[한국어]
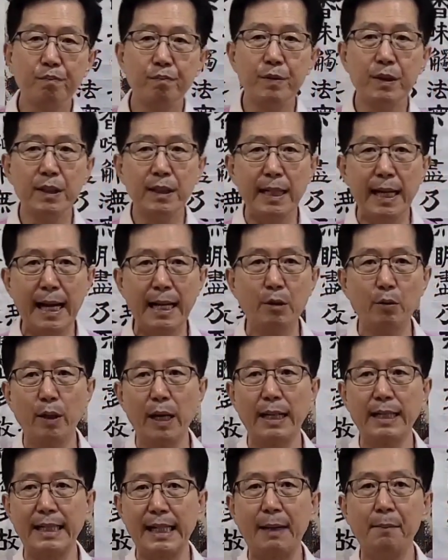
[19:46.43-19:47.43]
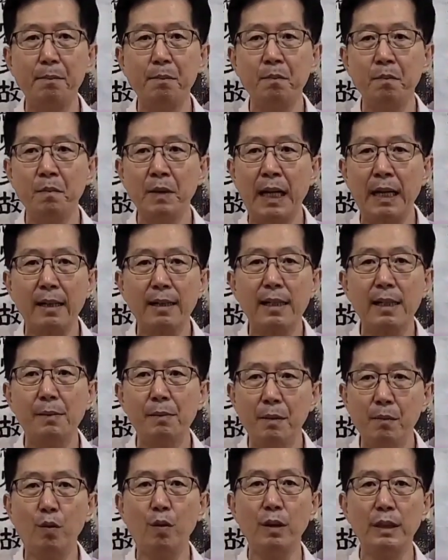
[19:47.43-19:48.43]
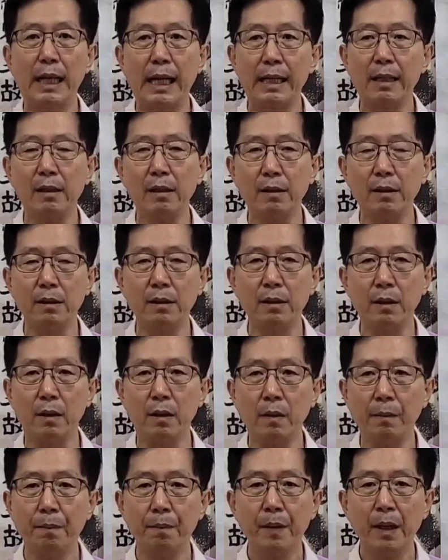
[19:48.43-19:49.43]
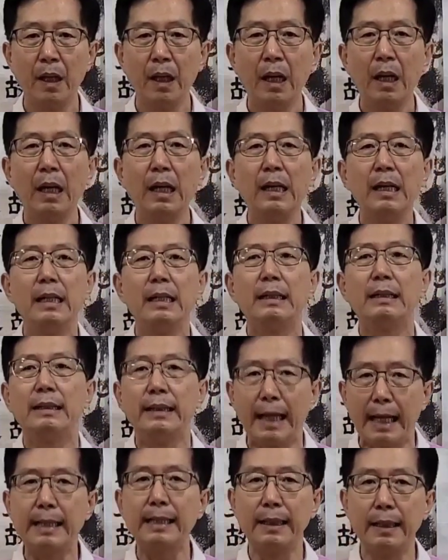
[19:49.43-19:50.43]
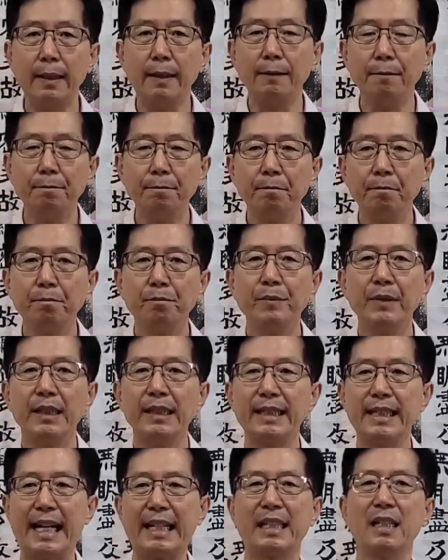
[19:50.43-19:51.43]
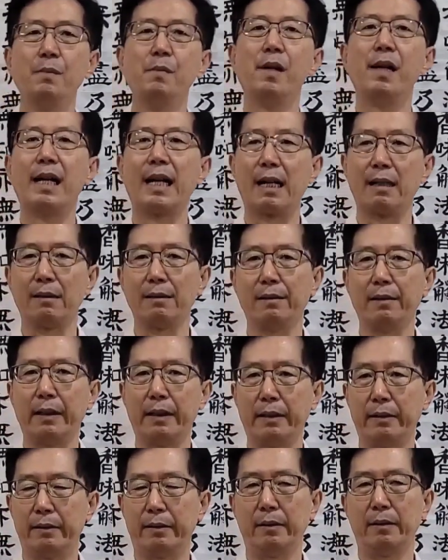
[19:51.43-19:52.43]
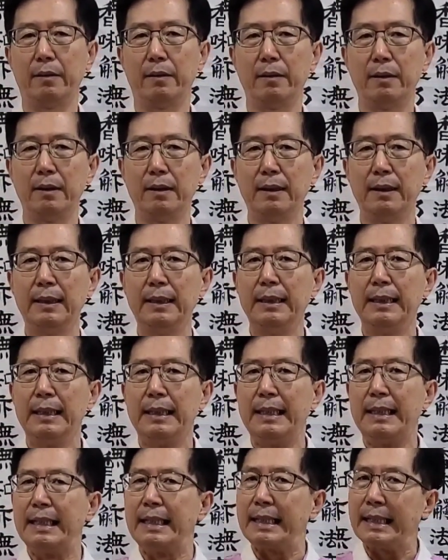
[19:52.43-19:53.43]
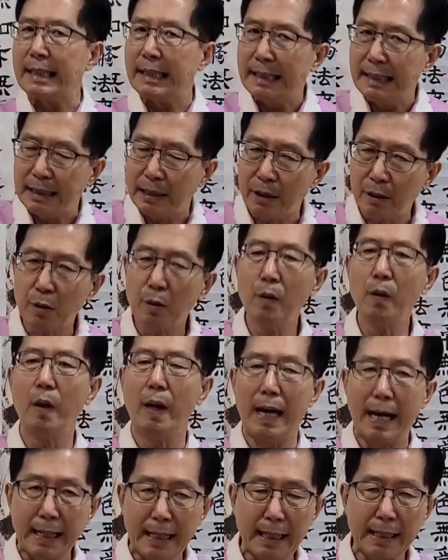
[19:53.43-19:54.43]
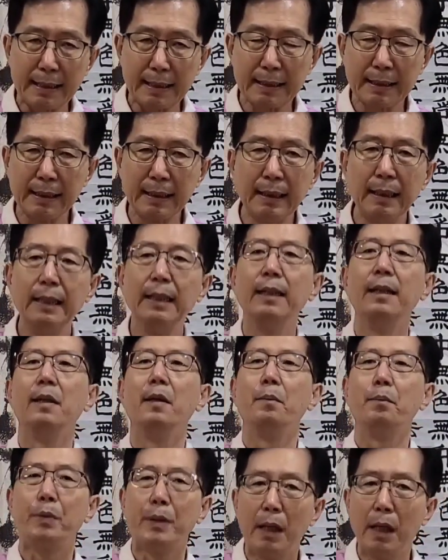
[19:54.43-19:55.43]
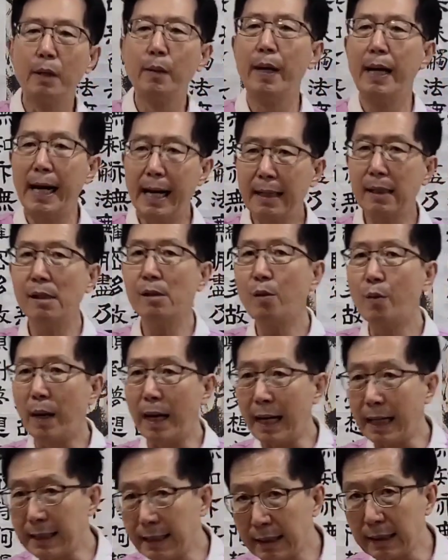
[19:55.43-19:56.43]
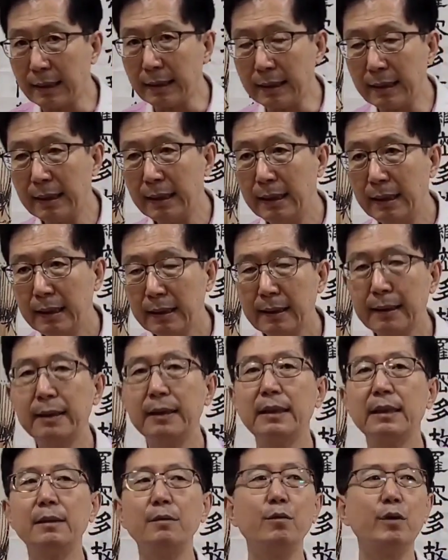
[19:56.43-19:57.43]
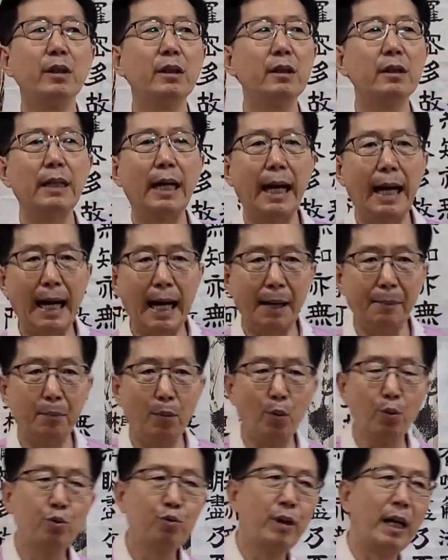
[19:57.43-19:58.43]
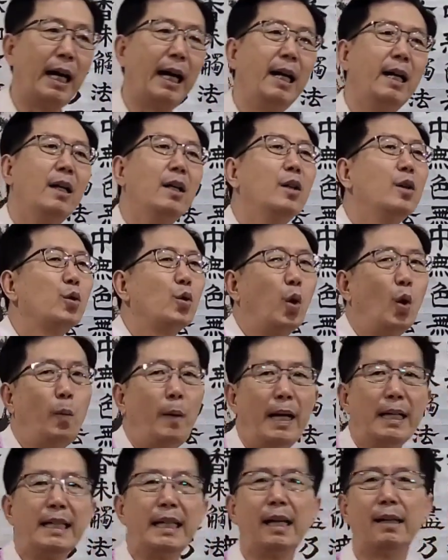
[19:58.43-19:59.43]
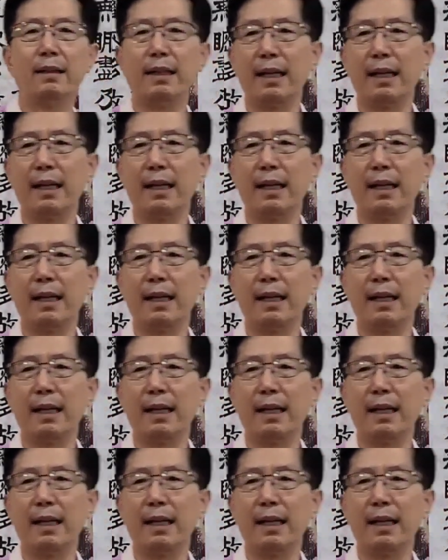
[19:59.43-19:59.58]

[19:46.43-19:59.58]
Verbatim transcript: 이 세존의 참 가르침이 뭐냐는 것은요. 그래서 자등명하라는 거예요. 스스로 알아서 변화하는 과정. 그래서 지금 우리는 다 모두가 도반이라